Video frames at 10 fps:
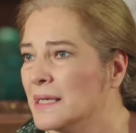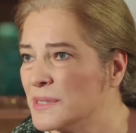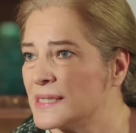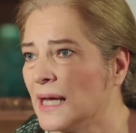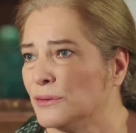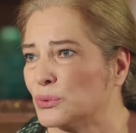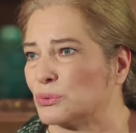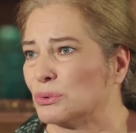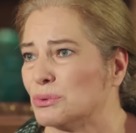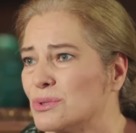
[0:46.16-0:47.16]
Elimizden
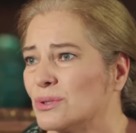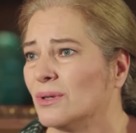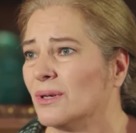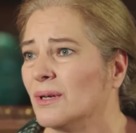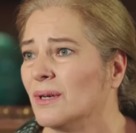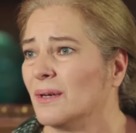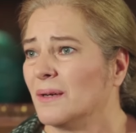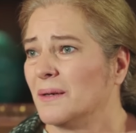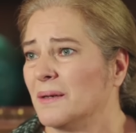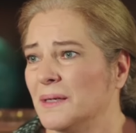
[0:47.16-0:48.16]
tuttunuz.
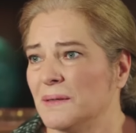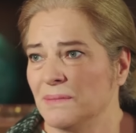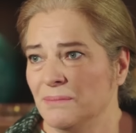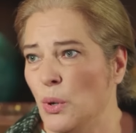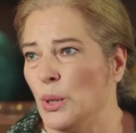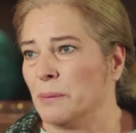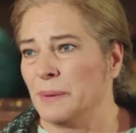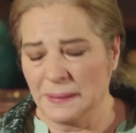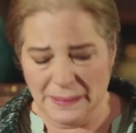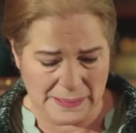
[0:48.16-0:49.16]

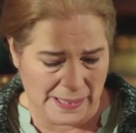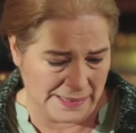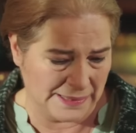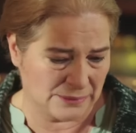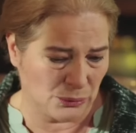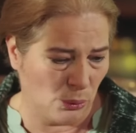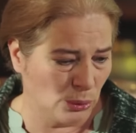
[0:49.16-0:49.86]
Böyle bir ihaneti